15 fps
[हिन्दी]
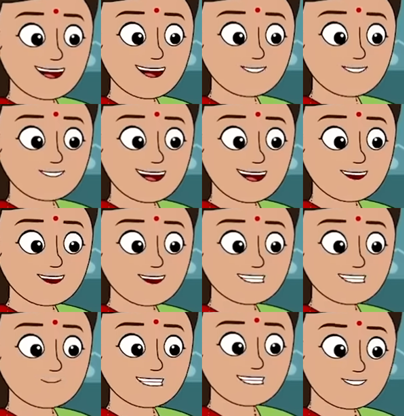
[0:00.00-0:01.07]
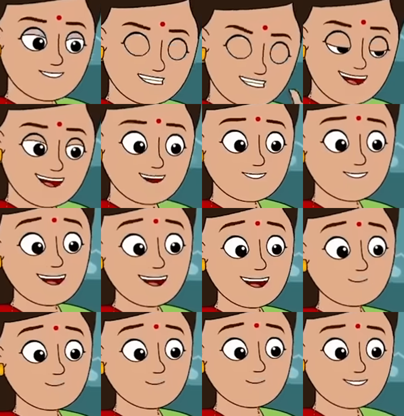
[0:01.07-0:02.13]
का पन्ना यानी इमली का
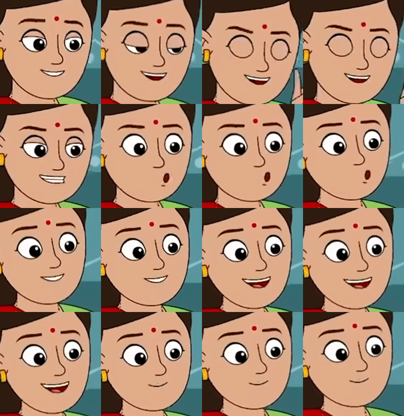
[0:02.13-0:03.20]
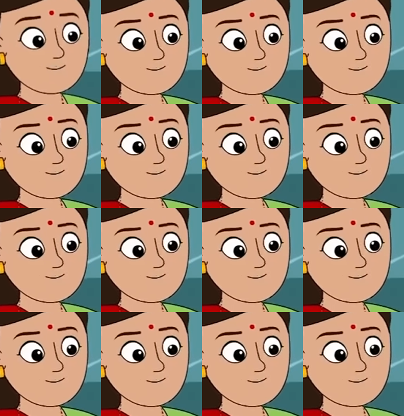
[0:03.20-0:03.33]
शरबत जैसे नींबू का